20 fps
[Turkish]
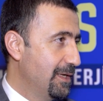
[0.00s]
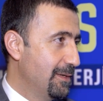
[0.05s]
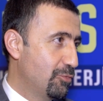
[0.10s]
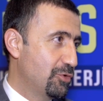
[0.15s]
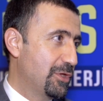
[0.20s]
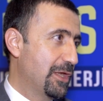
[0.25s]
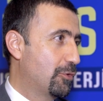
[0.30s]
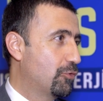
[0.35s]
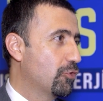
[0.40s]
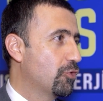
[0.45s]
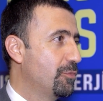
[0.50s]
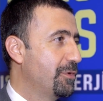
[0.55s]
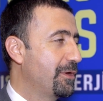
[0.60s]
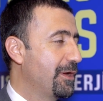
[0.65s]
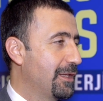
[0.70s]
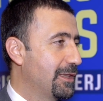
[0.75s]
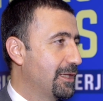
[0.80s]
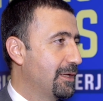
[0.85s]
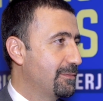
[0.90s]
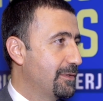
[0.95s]
bu da ekonomik
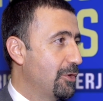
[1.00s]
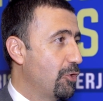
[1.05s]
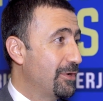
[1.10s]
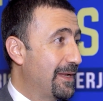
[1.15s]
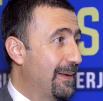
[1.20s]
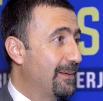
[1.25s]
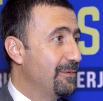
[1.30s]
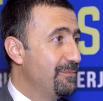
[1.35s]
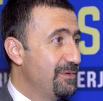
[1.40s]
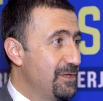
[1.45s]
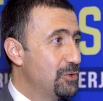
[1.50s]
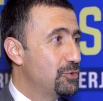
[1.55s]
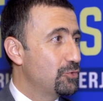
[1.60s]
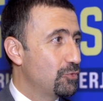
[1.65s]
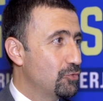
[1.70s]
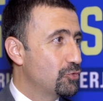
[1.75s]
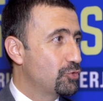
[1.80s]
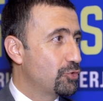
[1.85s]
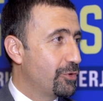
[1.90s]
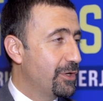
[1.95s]
anlamda önemli bir risk
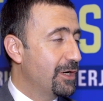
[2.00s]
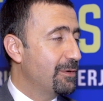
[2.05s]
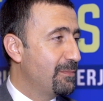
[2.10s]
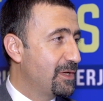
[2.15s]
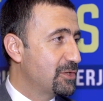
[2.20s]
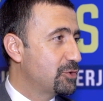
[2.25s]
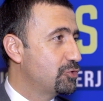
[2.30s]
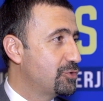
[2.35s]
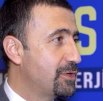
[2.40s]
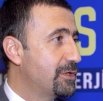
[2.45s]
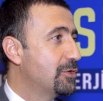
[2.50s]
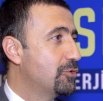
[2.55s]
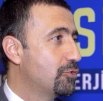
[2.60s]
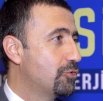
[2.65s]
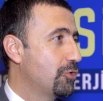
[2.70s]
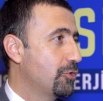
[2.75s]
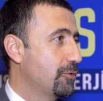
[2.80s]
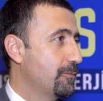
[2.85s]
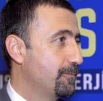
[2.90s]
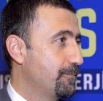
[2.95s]
unsuru olarak masa üzerine duruyor.